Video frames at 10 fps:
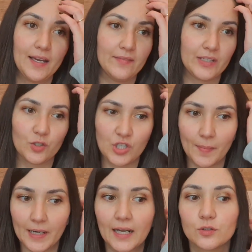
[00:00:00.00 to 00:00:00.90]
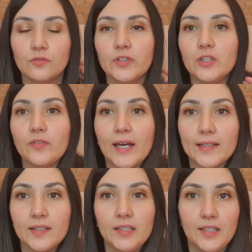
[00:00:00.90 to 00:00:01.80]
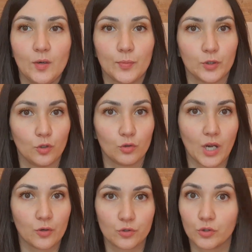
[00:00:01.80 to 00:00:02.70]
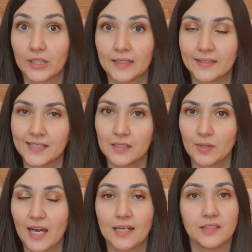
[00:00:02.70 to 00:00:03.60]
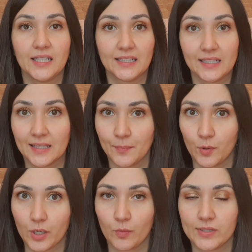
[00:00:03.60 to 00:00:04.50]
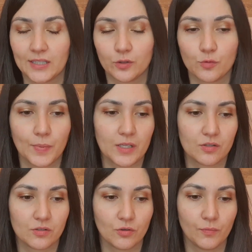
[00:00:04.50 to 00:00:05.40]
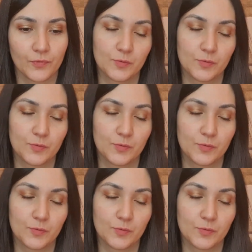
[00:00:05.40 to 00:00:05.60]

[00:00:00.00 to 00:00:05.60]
Ve ne ho già parlato in video vecchi, è un prodotto che conosco da tantissimi anni, che nel tempo ho riacquistato spesso,